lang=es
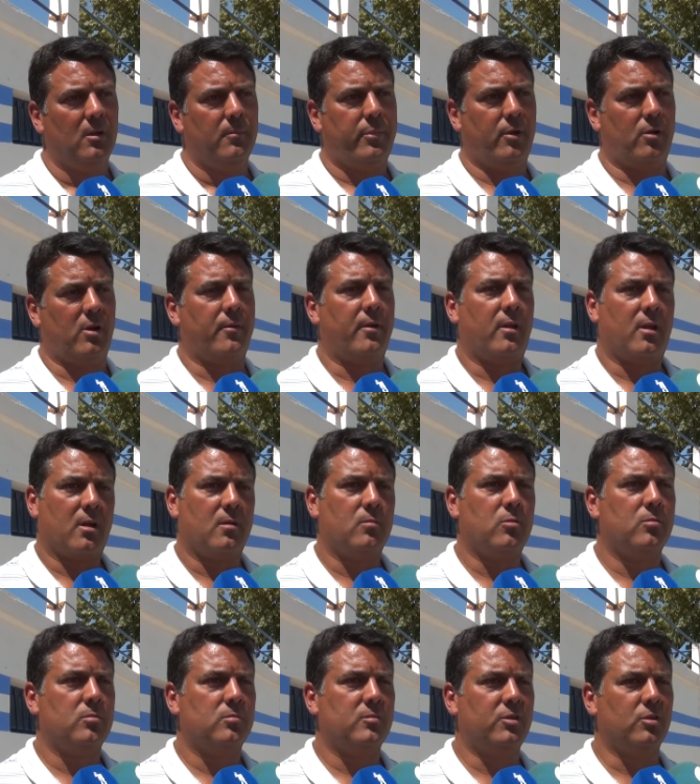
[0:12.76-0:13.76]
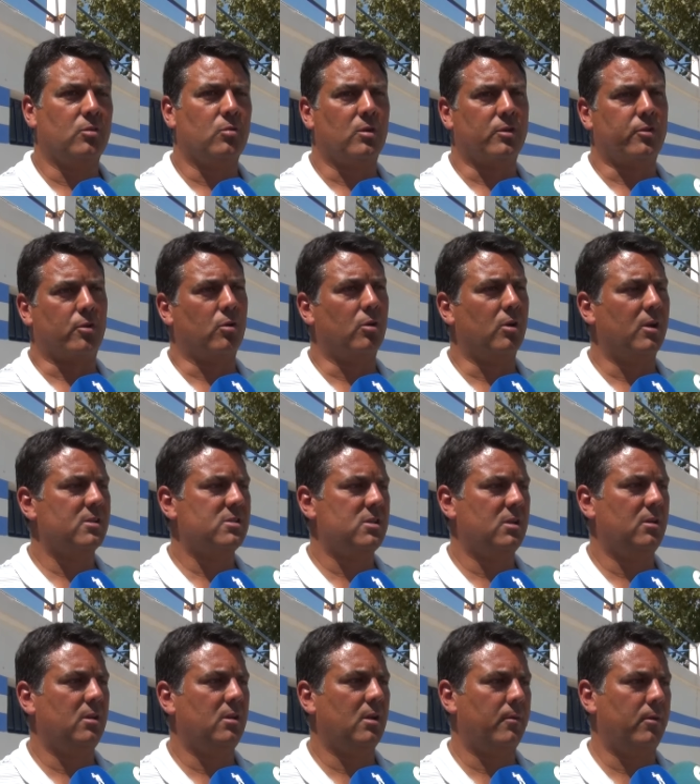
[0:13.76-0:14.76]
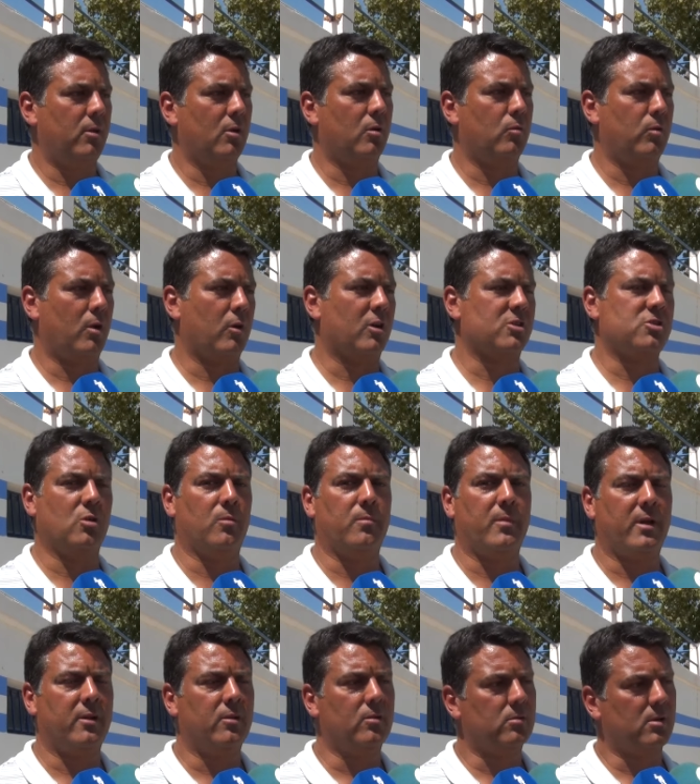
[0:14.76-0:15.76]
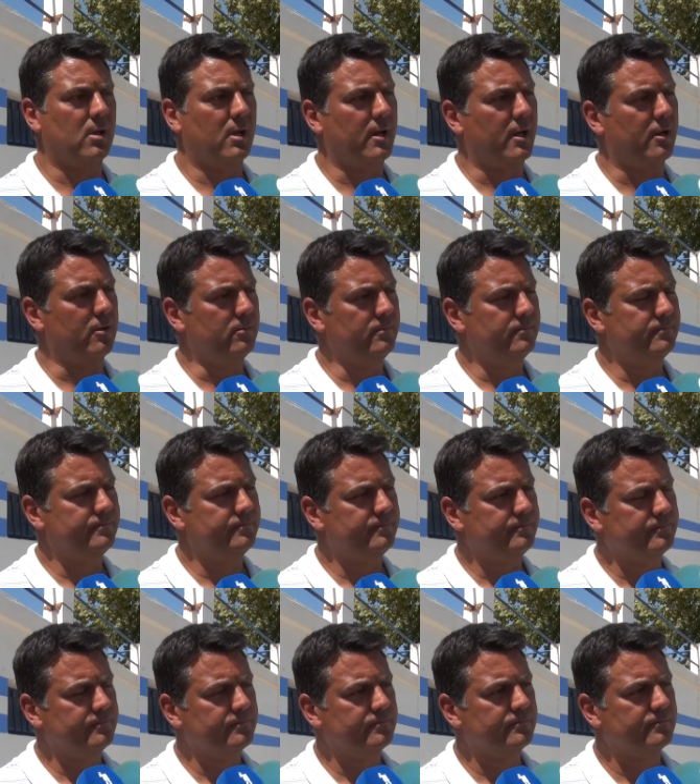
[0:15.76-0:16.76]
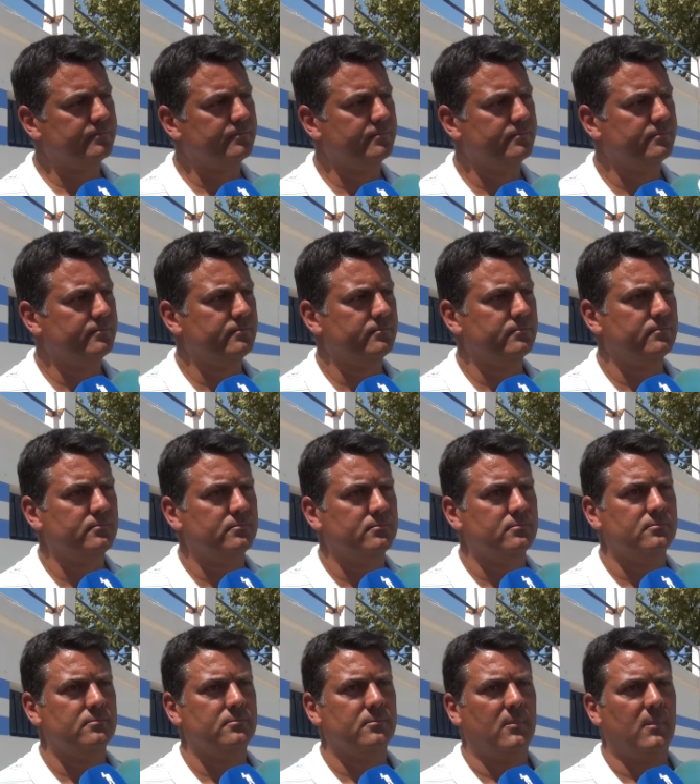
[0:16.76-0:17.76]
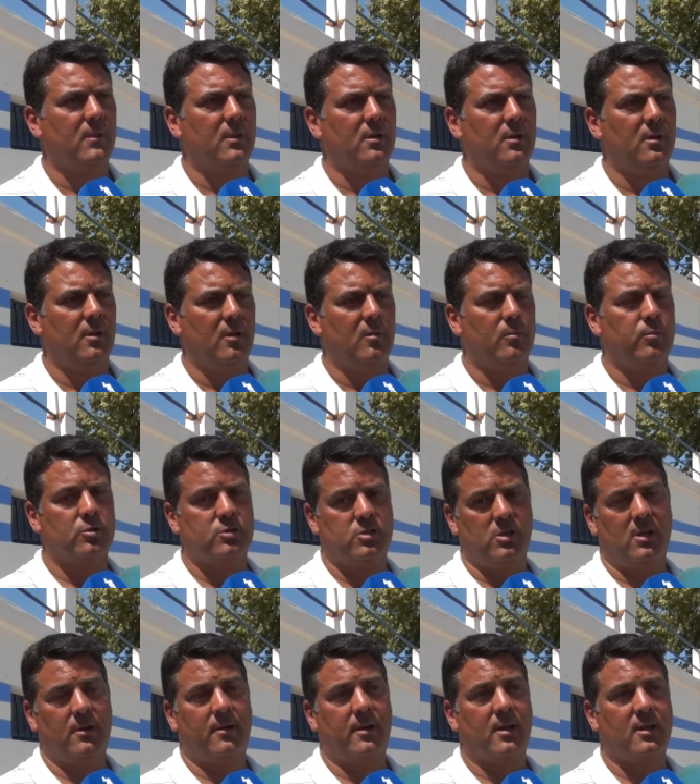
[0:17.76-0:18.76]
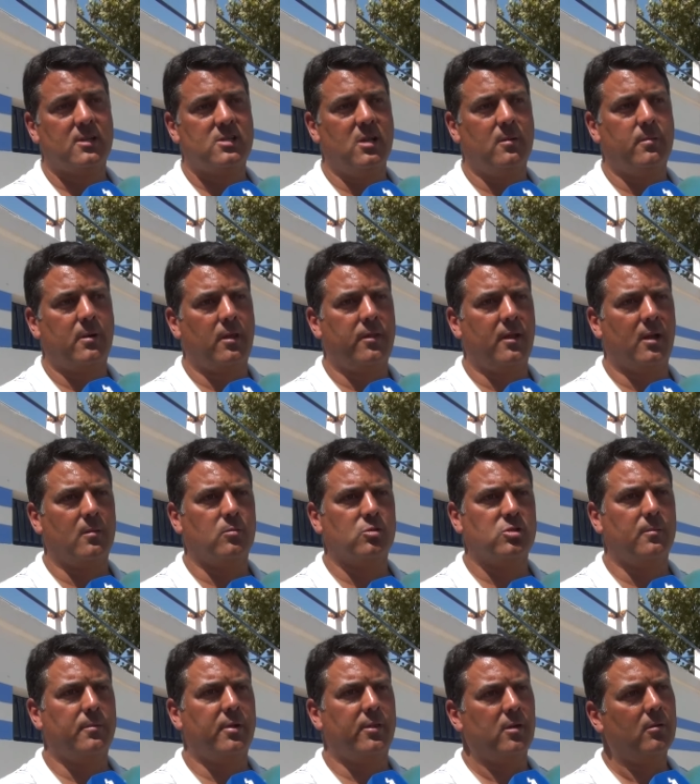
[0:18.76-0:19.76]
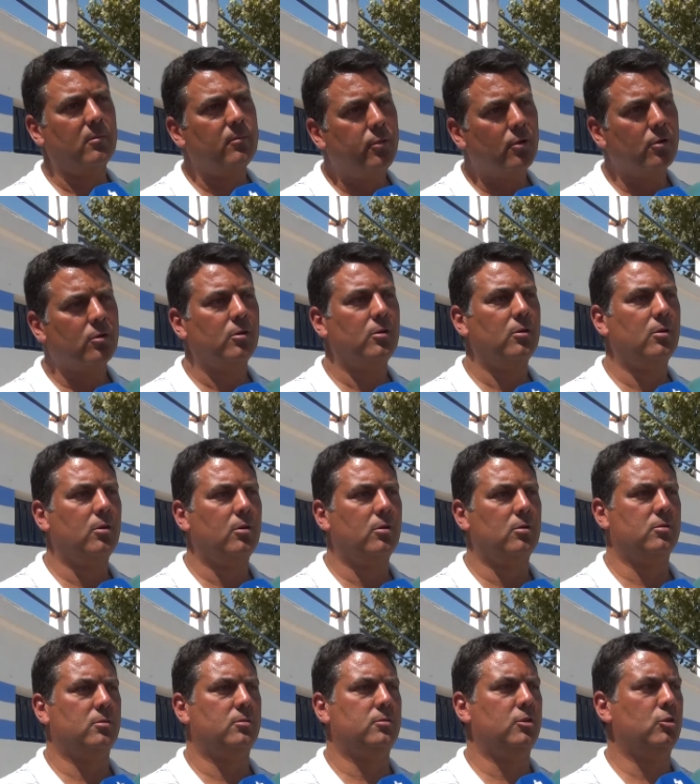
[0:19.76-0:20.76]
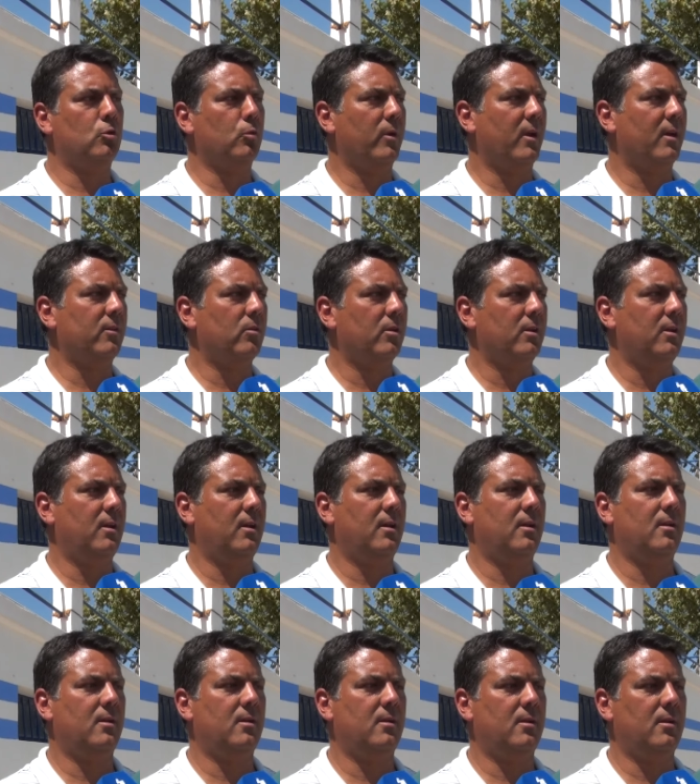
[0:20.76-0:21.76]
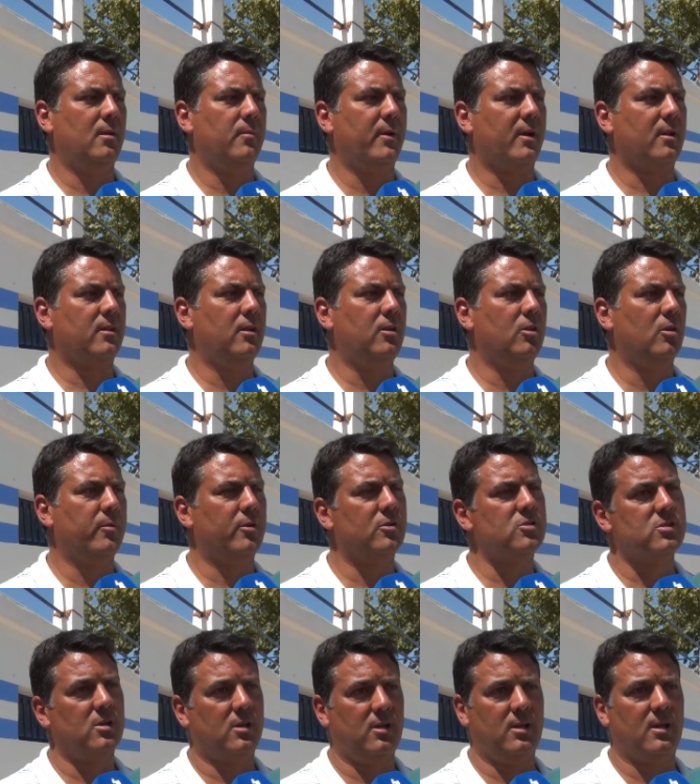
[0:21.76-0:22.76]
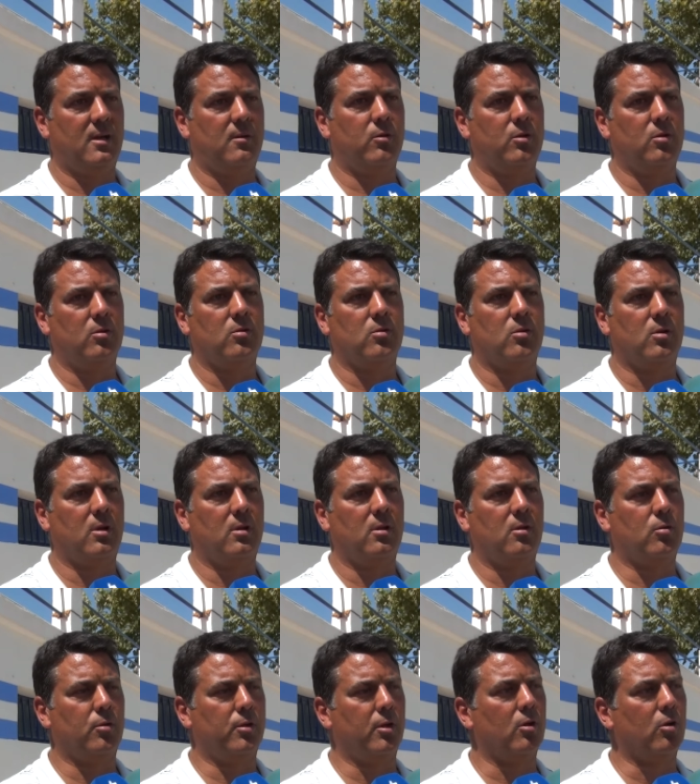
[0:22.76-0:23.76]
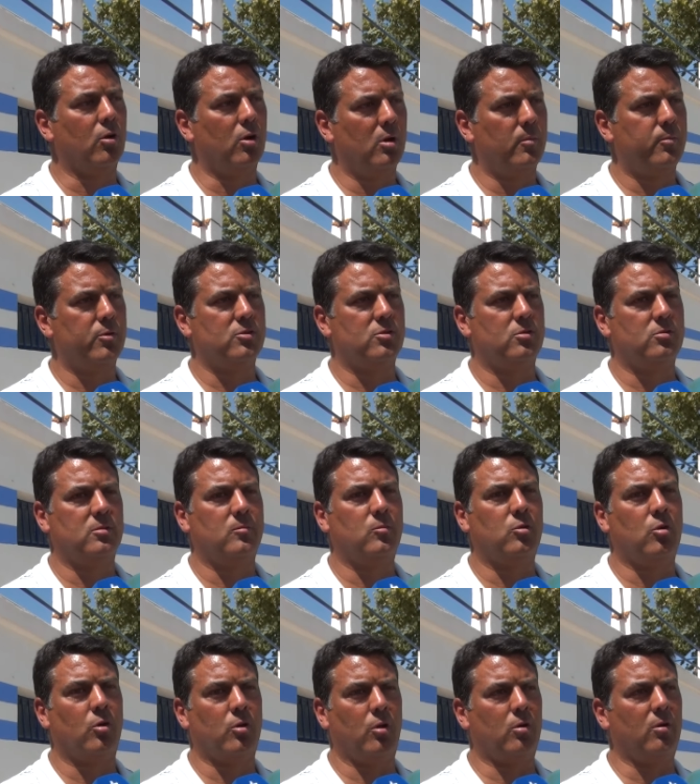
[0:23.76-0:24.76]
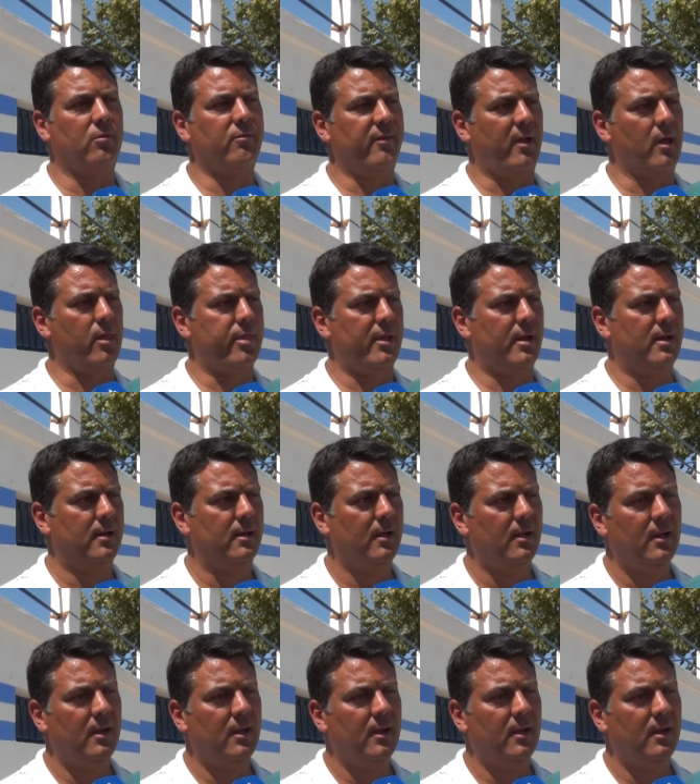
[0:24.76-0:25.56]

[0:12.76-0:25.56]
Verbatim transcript: pero la verdad que hemos metido cuatro goles y ha habido alguna ocasión más, ¿no? Clara, ¿no? La primera parte se ha quedado todo encarrilado. Pues sí, la verdad que sí, parecía que hemos empezado un poco titubeando ahí el, partido, pero enseguida, bueno, con, con el gol, pues hemos cogido confianza